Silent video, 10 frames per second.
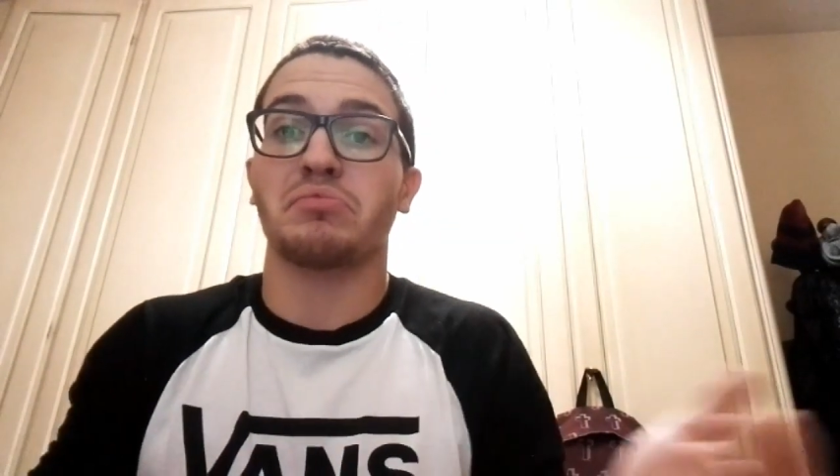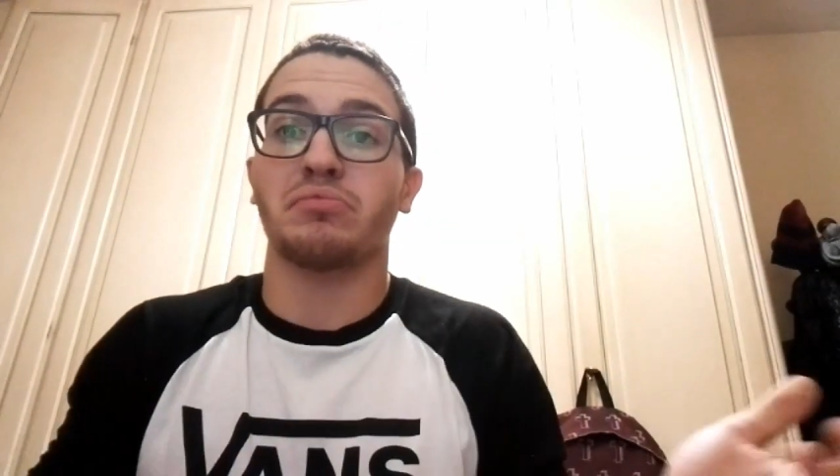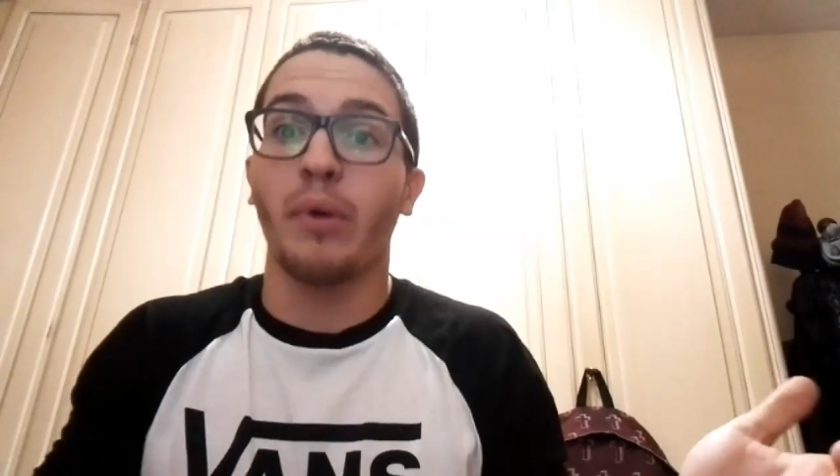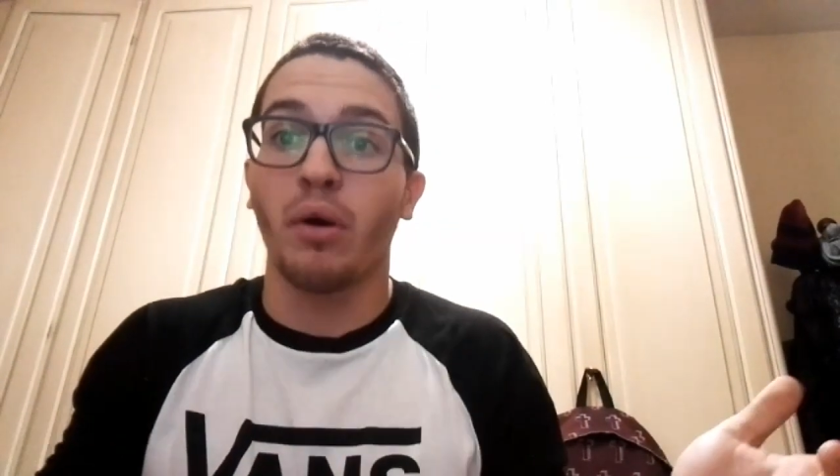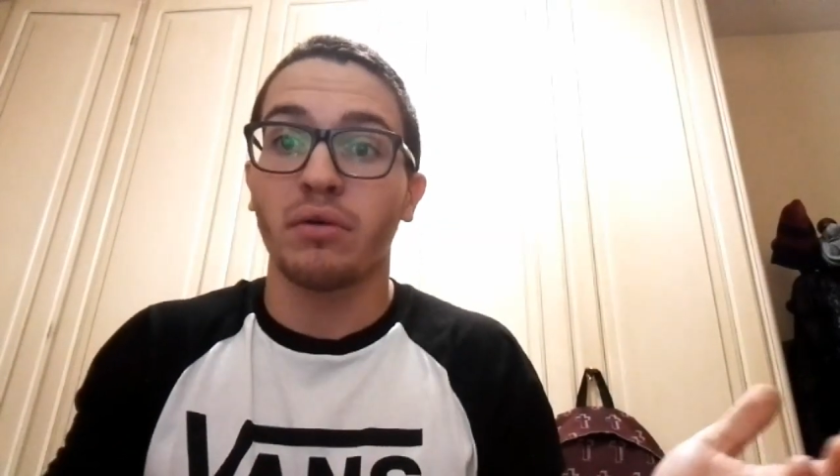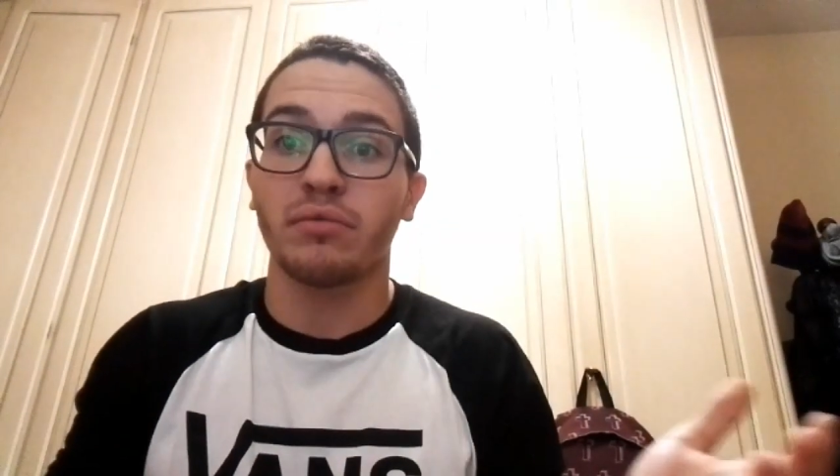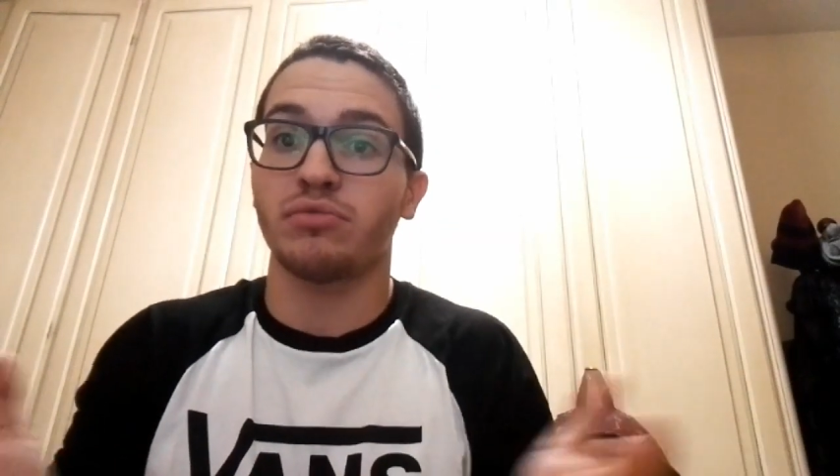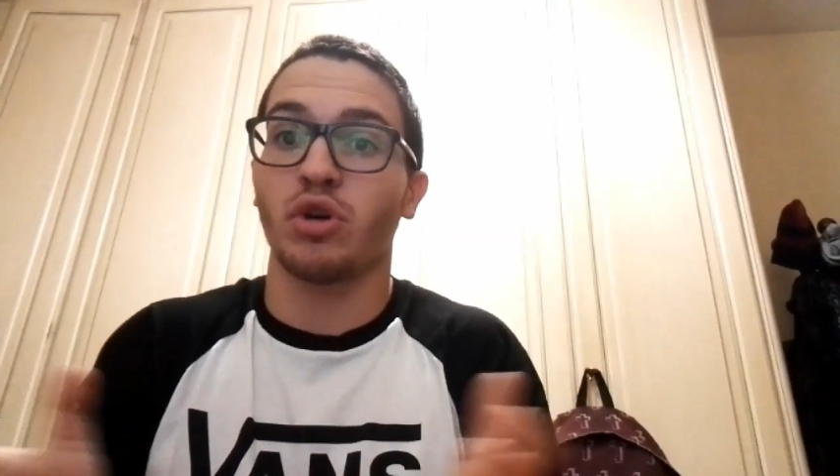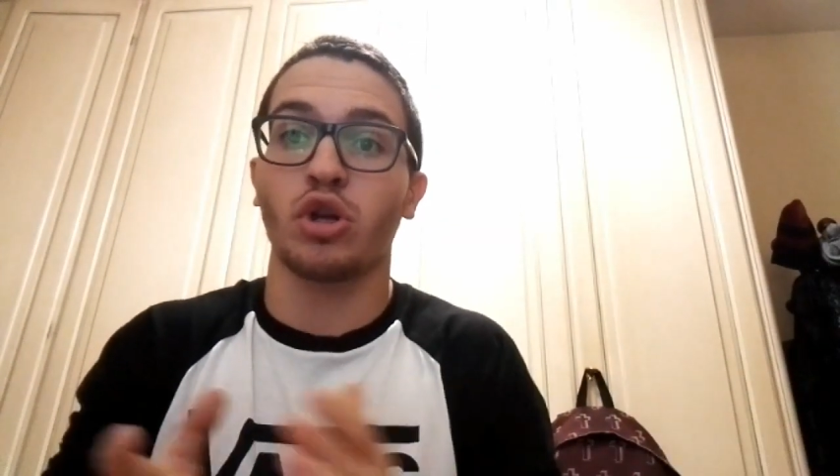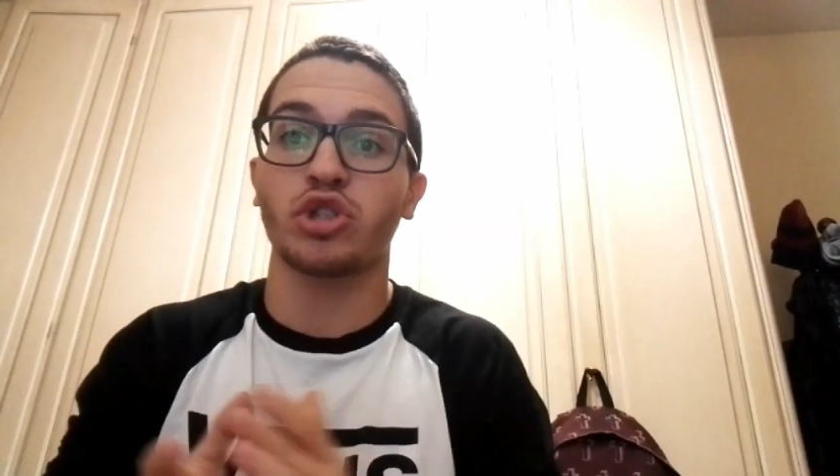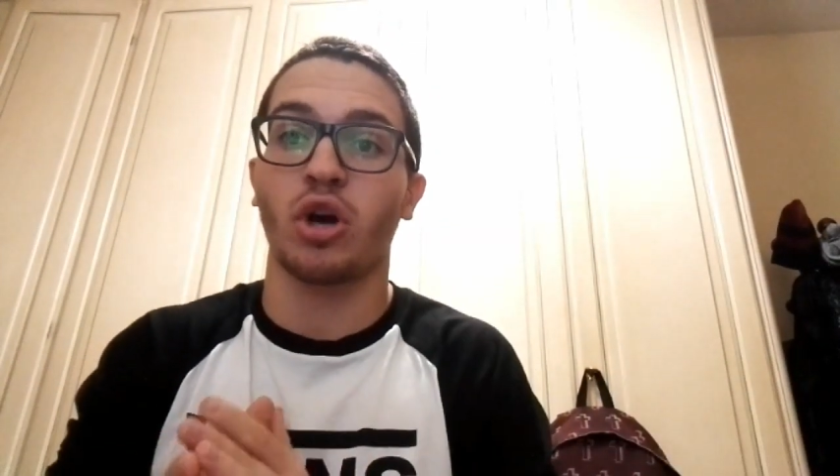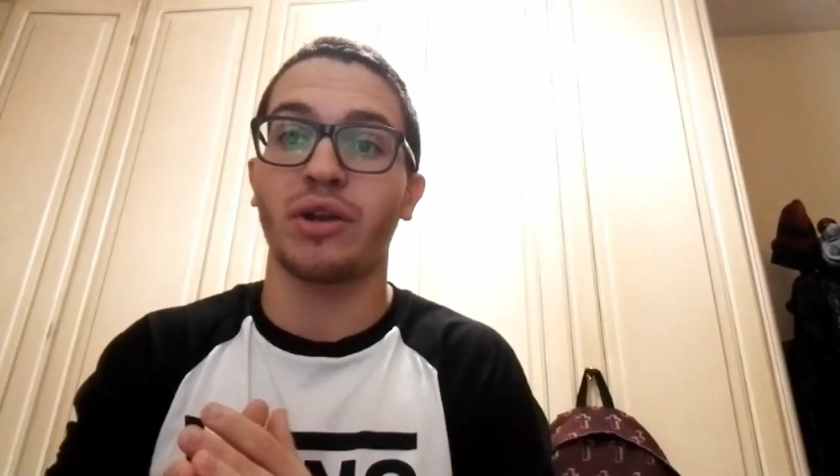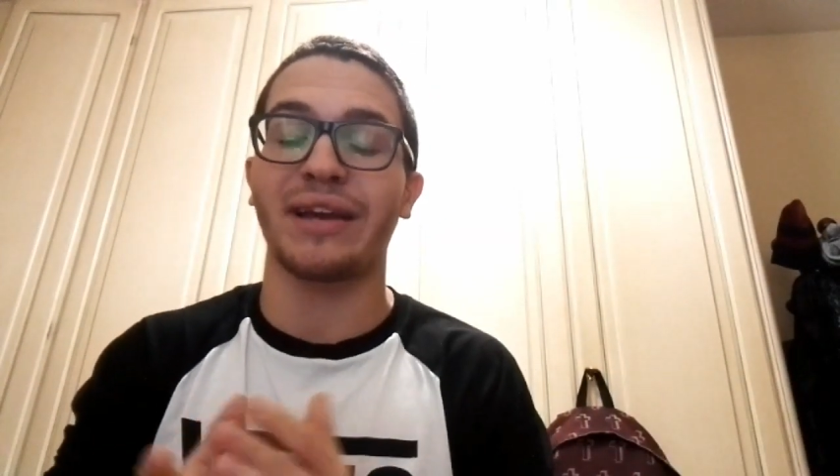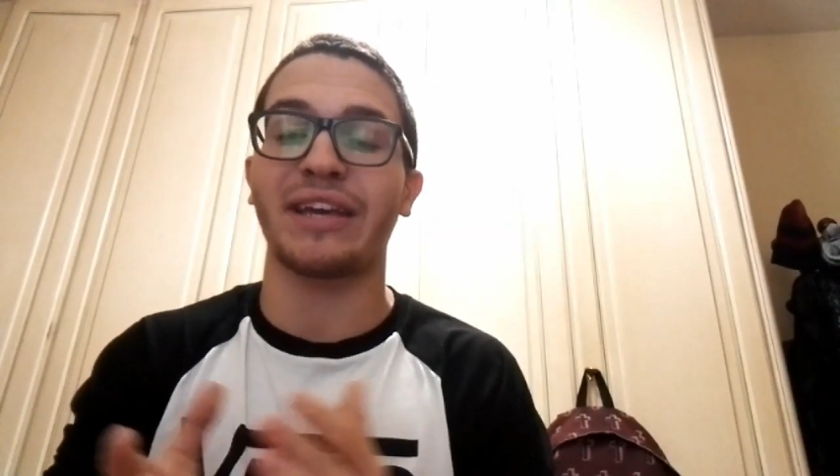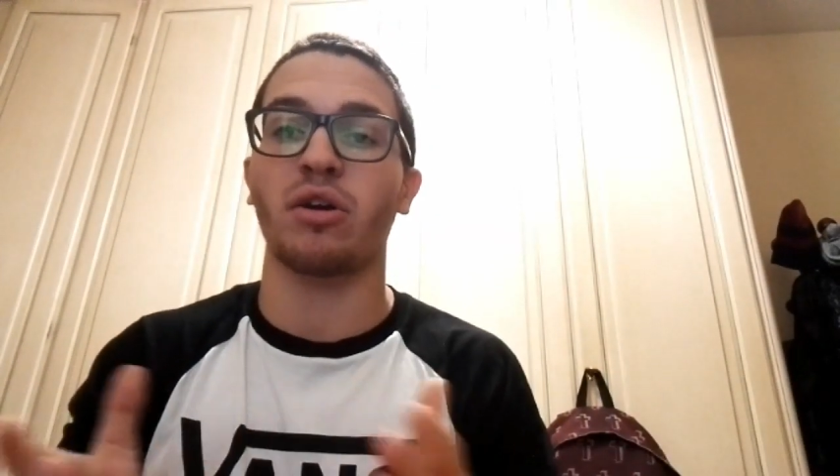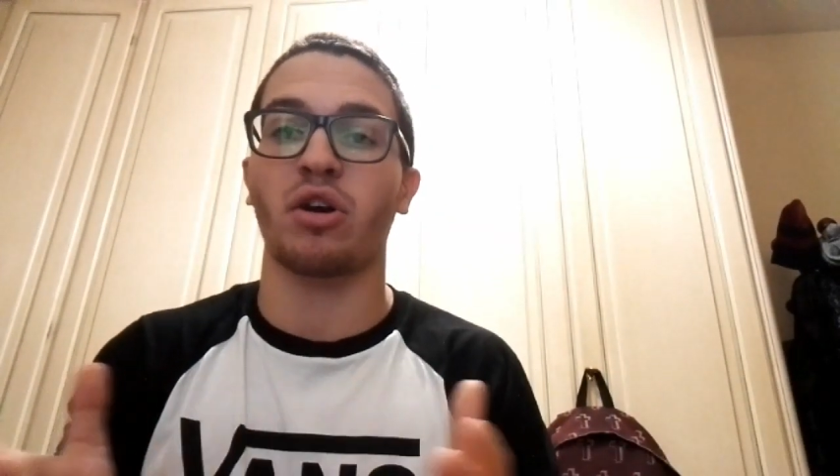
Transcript: boh, non lo so neanche